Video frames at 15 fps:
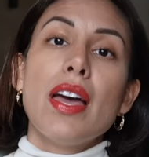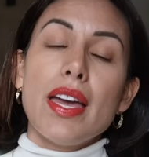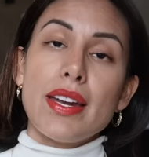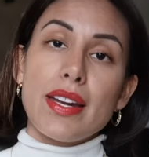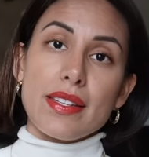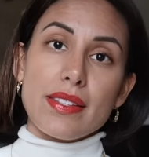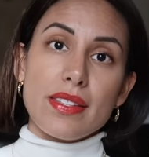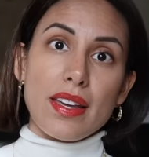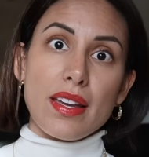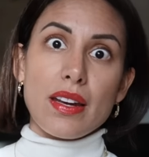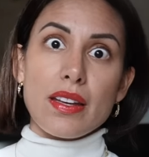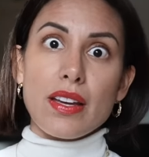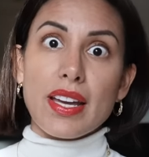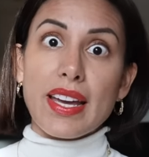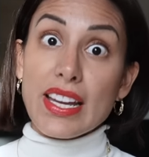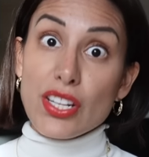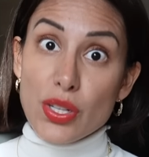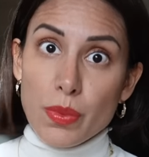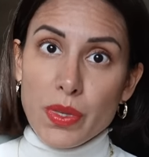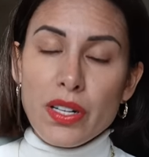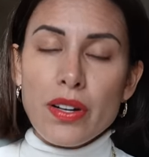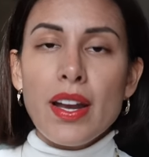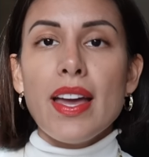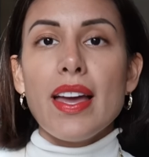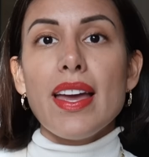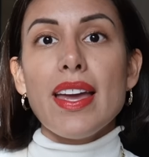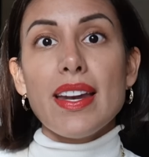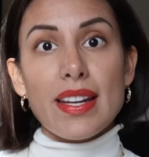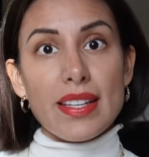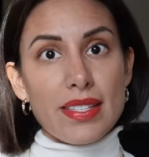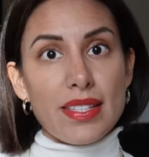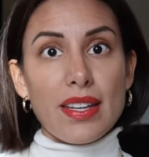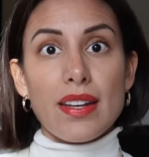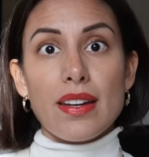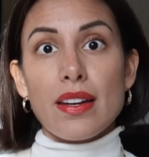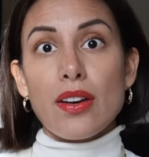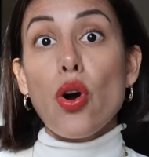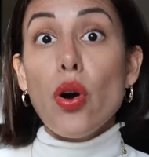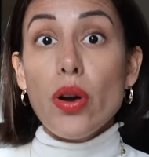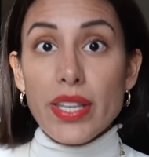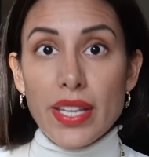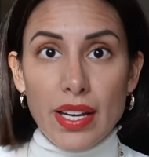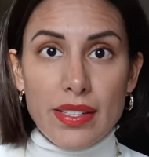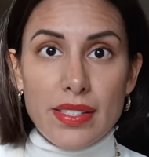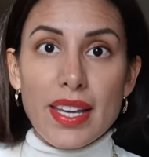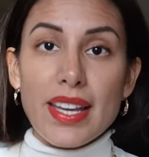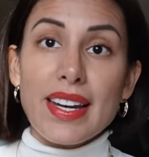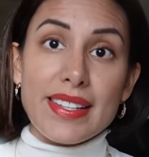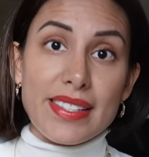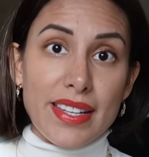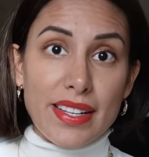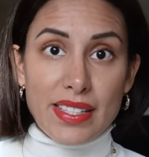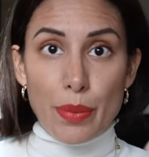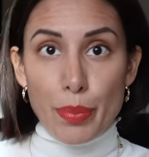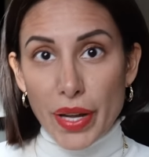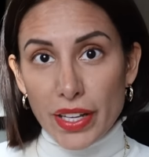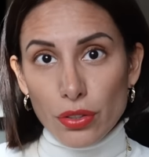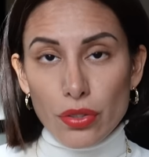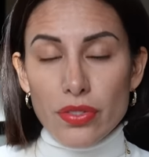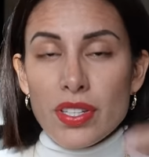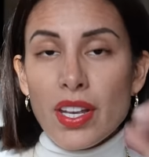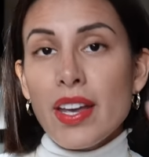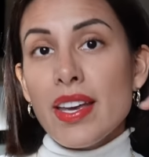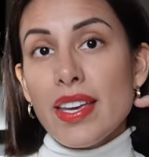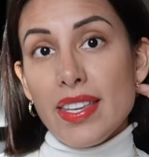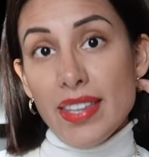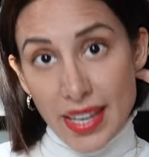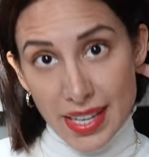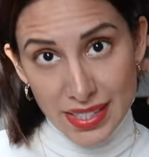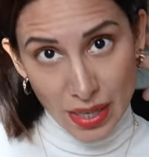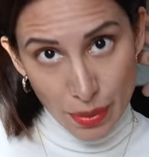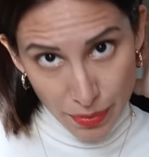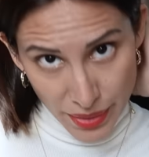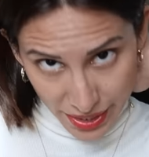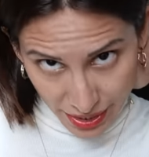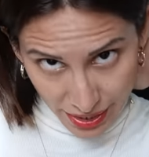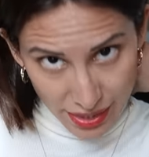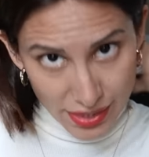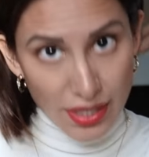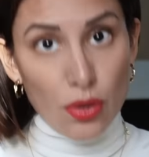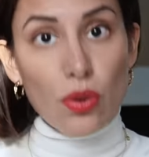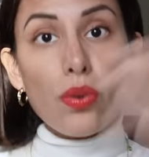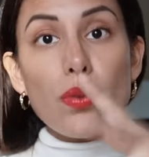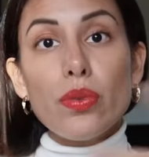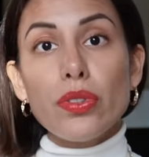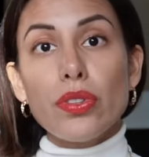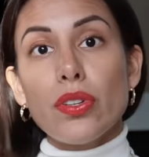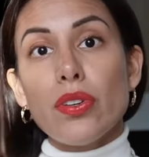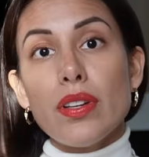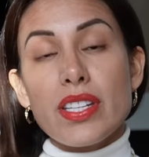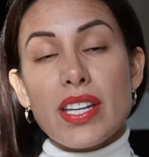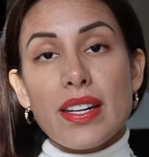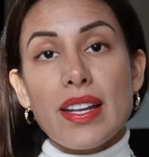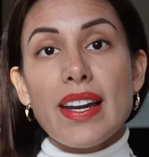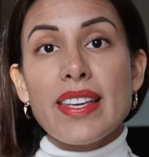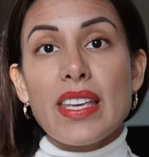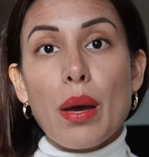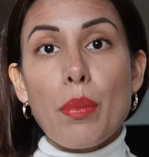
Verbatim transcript: en hacer cashmere, en hacer joyas, en hacer zapatos y estas marcas en conjunto Chanel las